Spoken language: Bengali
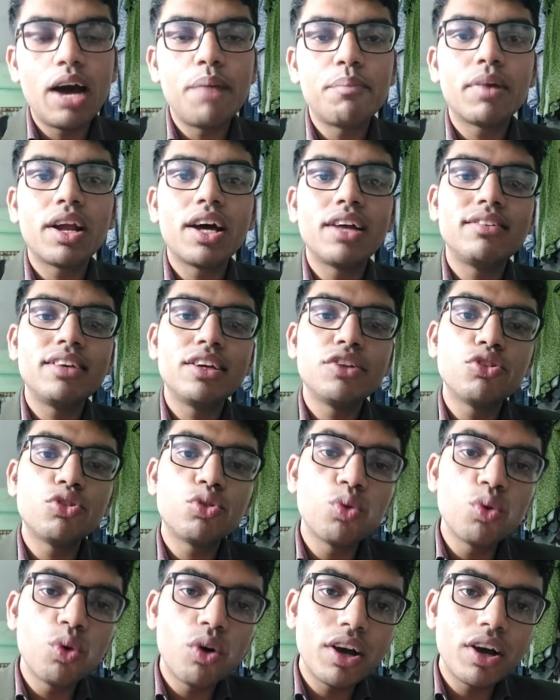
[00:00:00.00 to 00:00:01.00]
আমরা যেহেতু
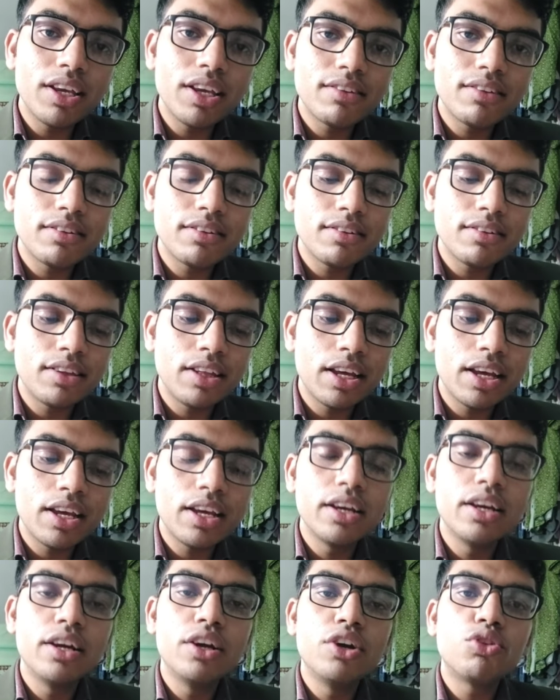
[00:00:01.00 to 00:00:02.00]
শুরু হয় ইসিজি e দিয়ে
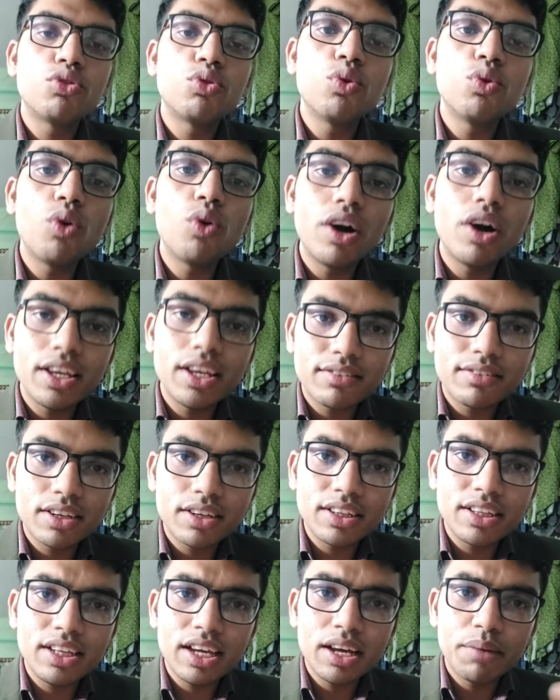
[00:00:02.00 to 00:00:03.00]
শুরু হয় এক্স
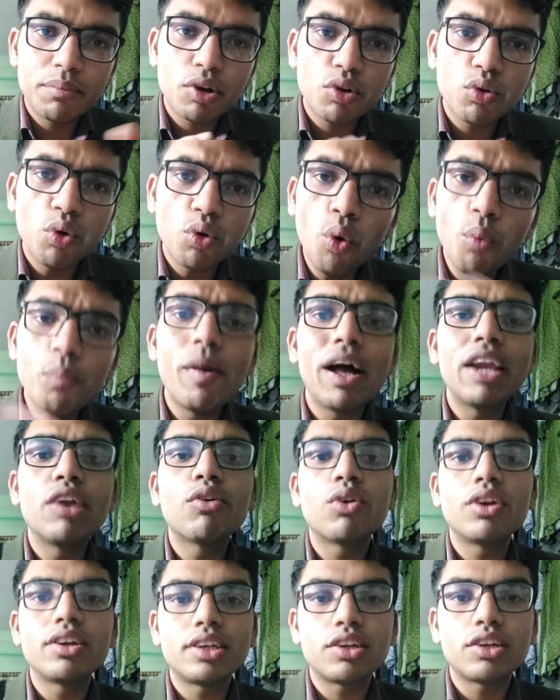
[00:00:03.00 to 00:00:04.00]
রে দিয়ে আমরা খুব
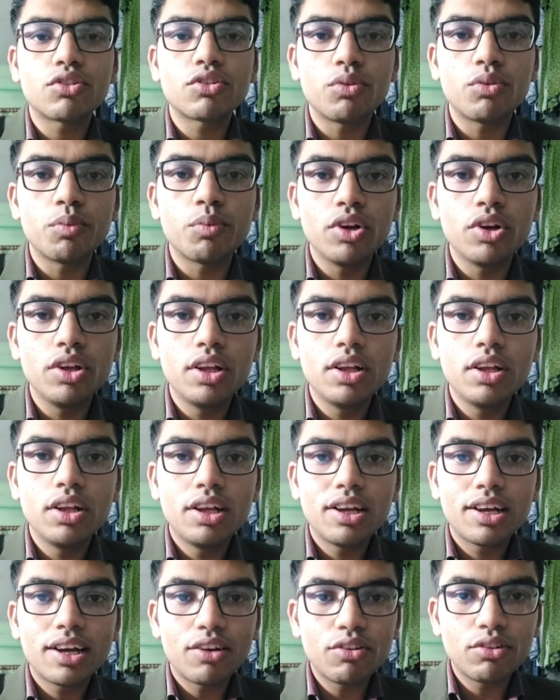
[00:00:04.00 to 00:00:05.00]
ভালো করে শেষ করব
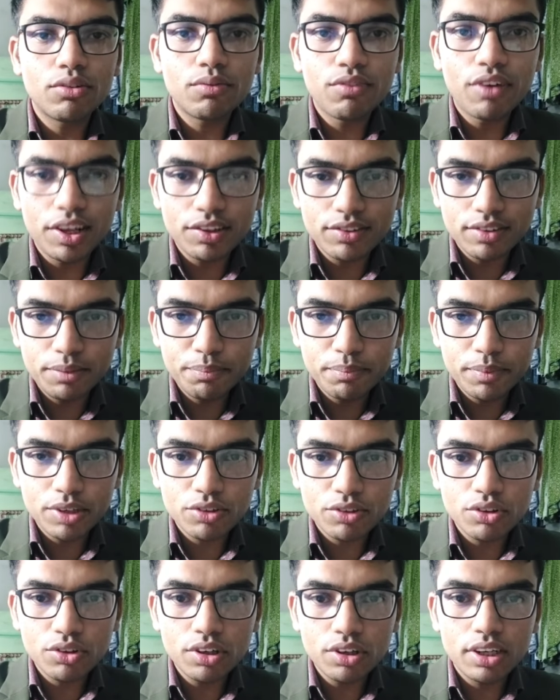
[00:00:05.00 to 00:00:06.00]
কারণ ফার্স্ট
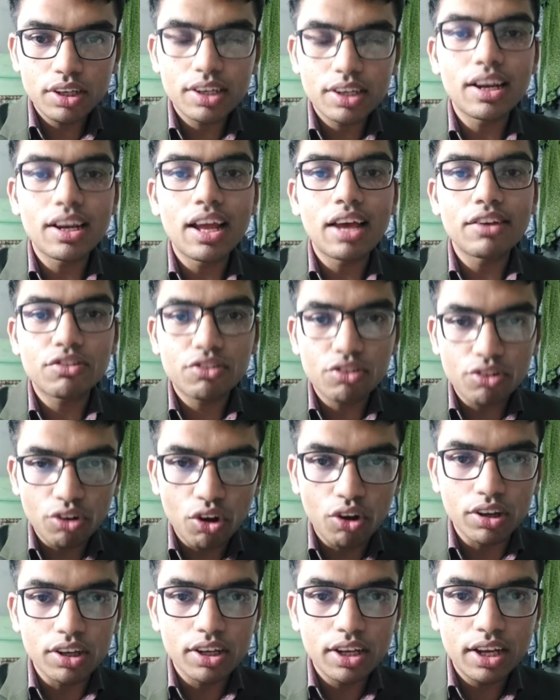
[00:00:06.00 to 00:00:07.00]
ইমপ্রেশন এটা লাস্ট
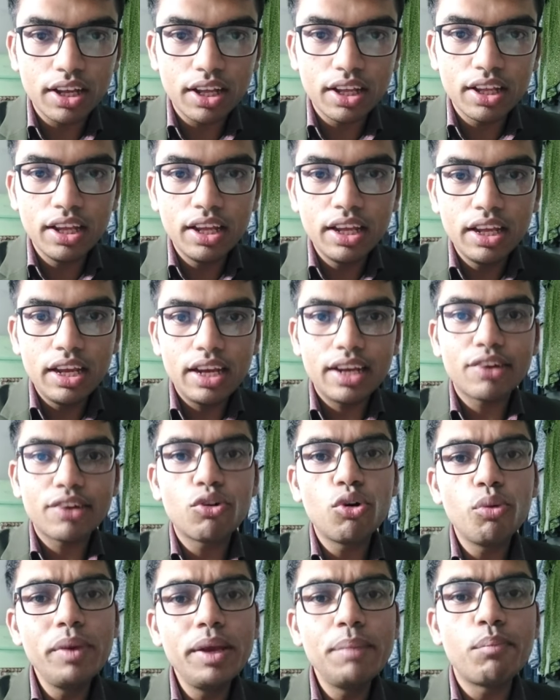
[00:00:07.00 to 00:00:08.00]
লং হ্যাঁ এটা
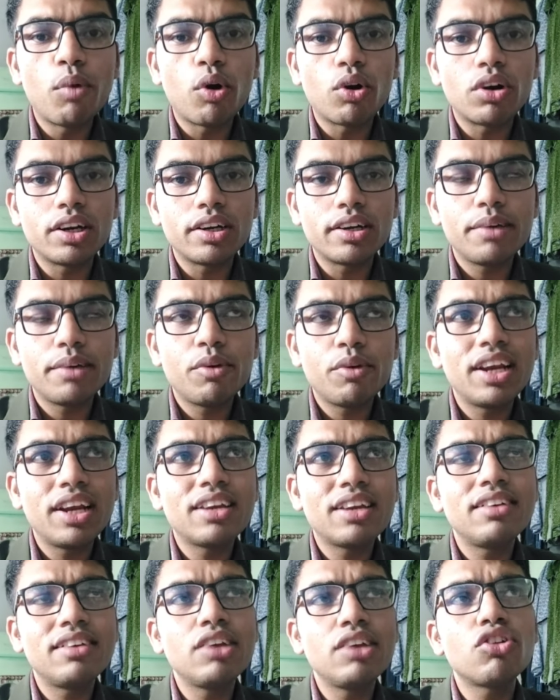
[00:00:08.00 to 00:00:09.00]
খুবই ইম্পর্টেন্ট এবং
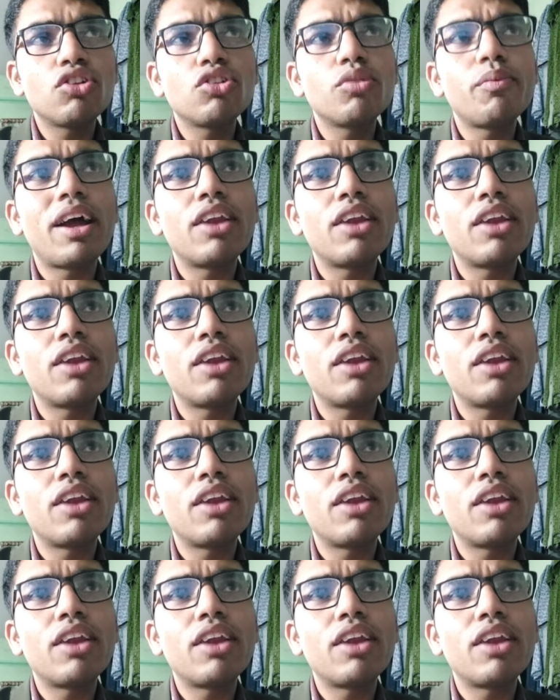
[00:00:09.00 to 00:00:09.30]
এটা যে যত